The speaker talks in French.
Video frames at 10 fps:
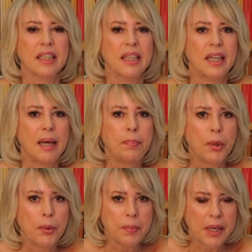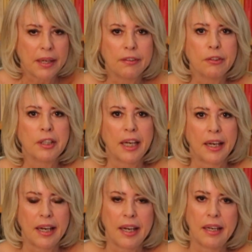La première d'entre
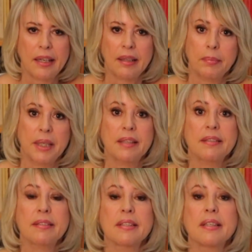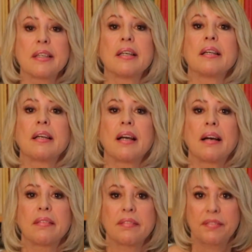elles, et eh bien c'est
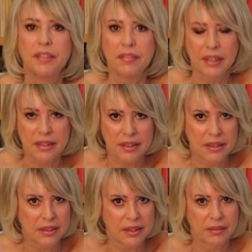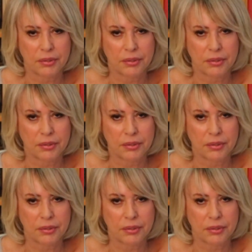la vivacité.